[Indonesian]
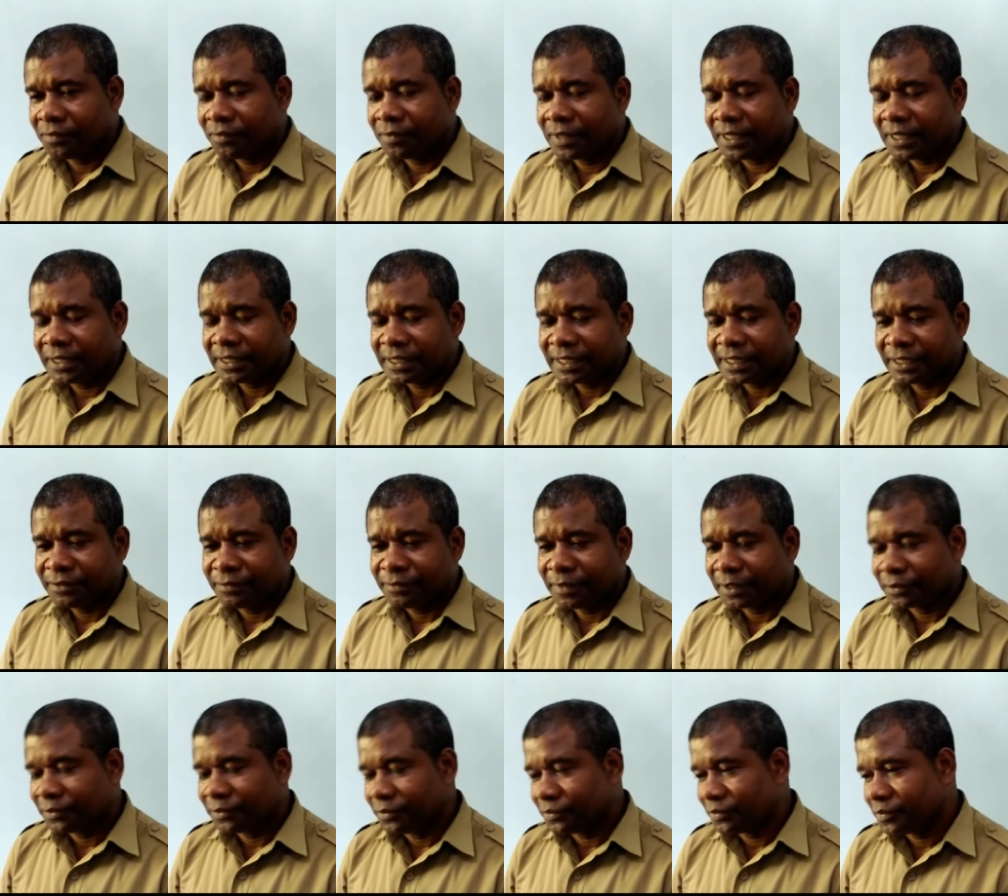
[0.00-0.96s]
Wali kan
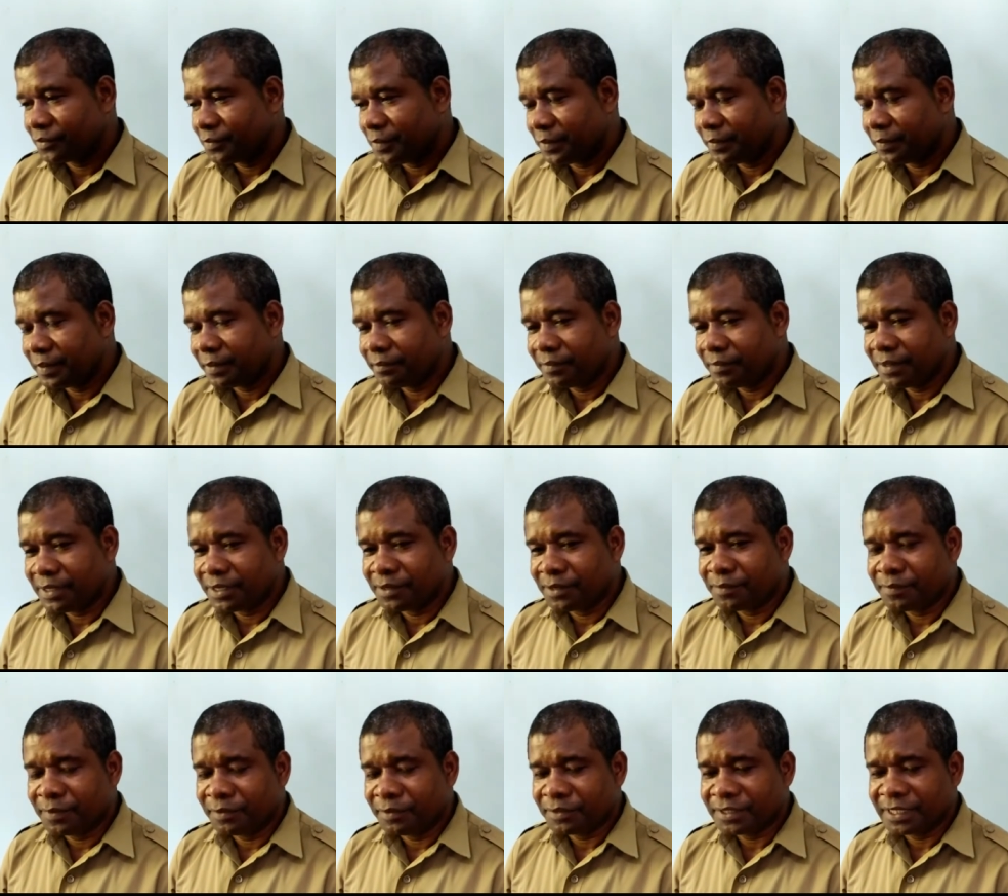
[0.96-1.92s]
waktu itu memang beliau
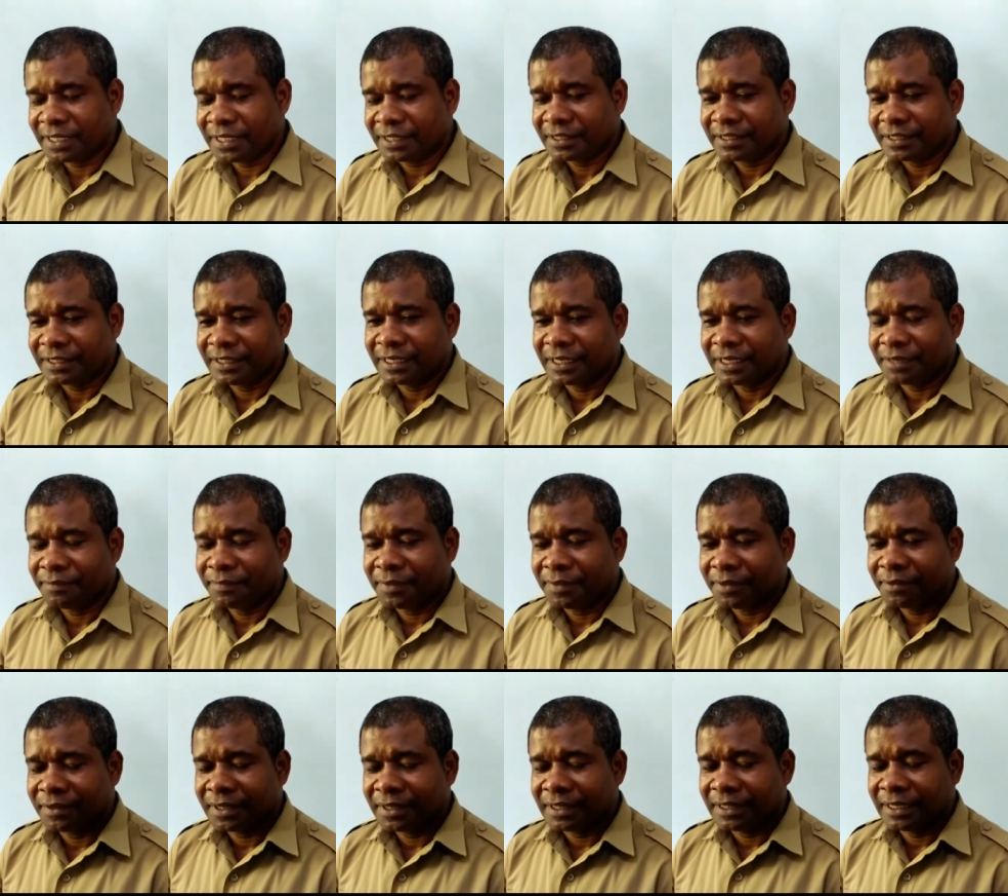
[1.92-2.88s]
maunya tidak
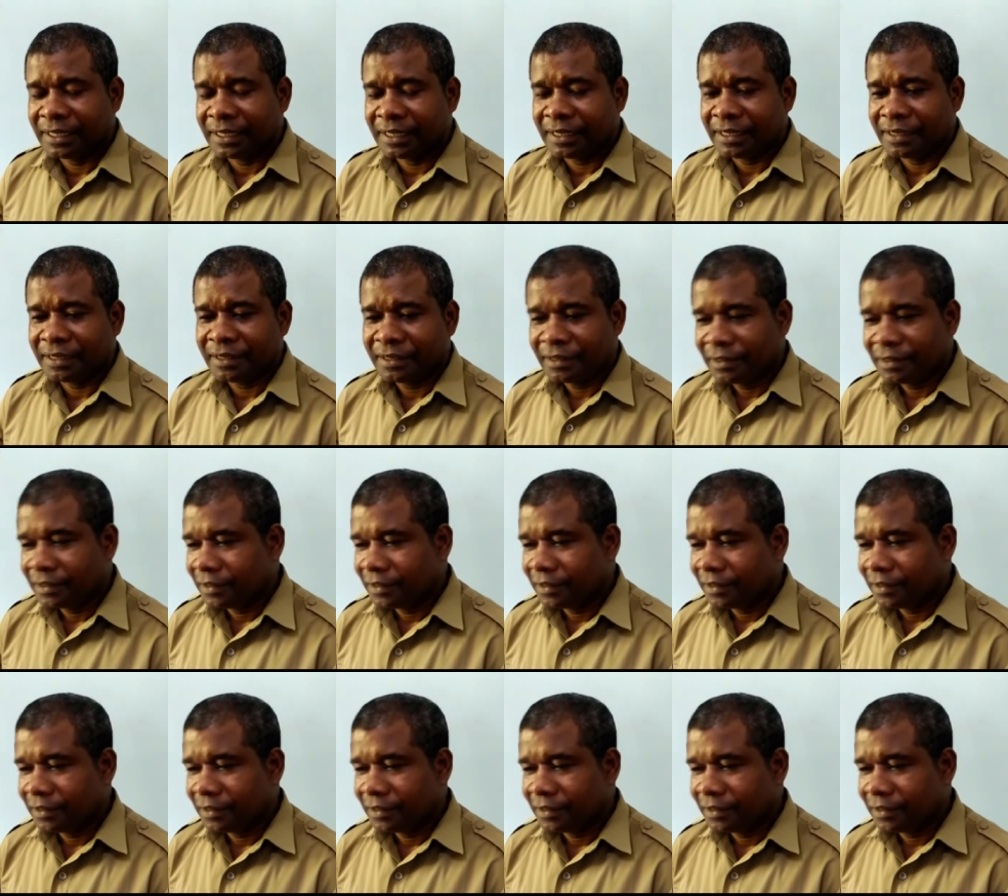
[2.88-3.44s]
mau ada